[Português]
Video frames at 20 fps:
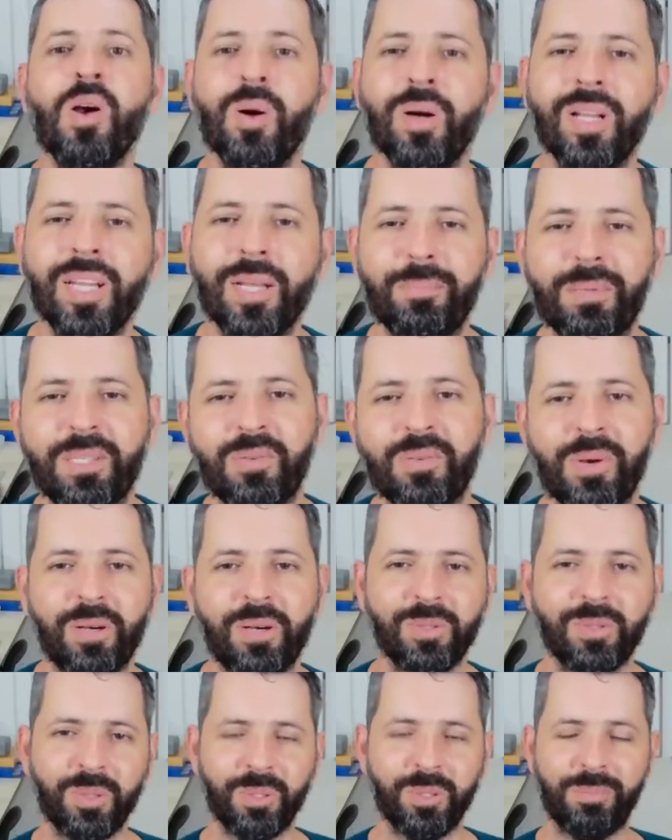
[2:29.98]
Olá, pessoal,
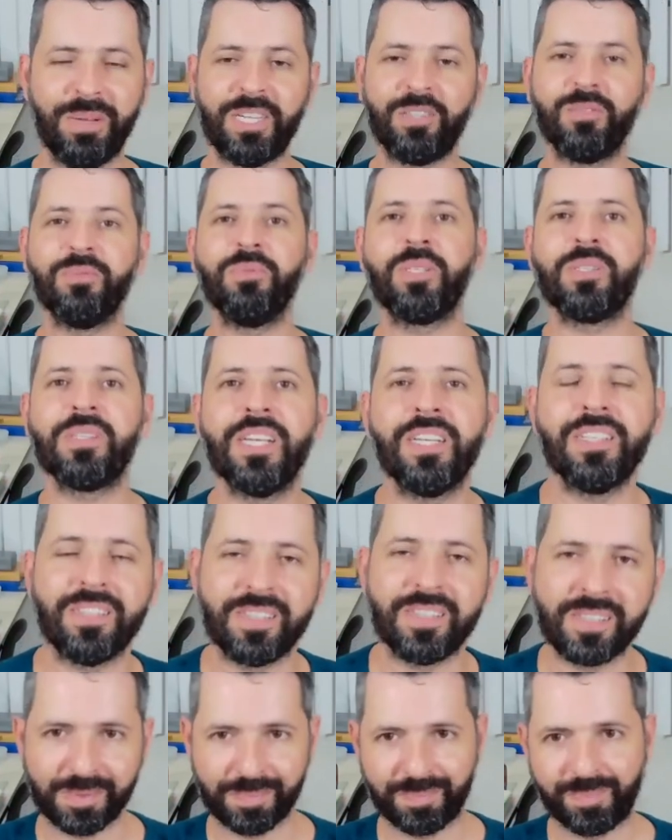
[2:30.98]
tudo bem com
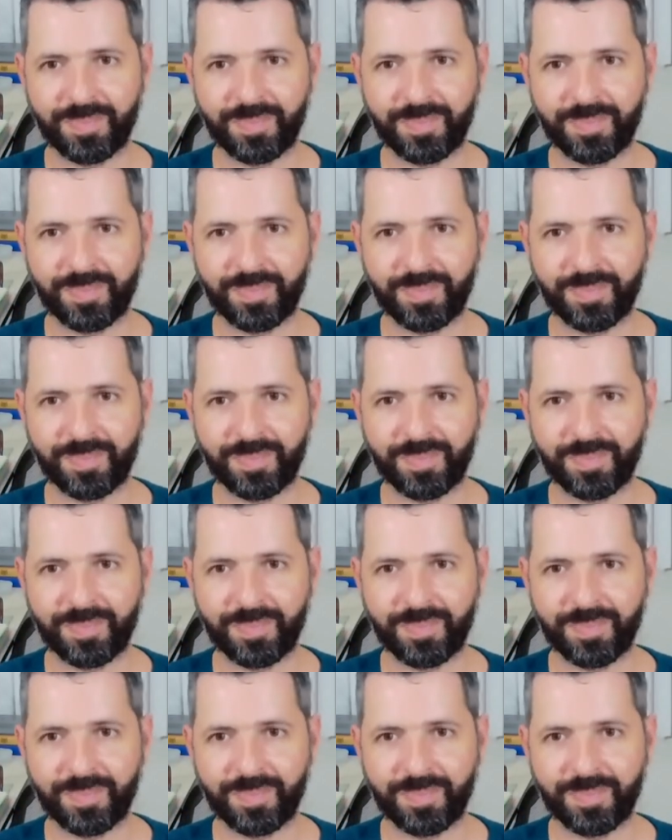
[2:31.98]
vocês?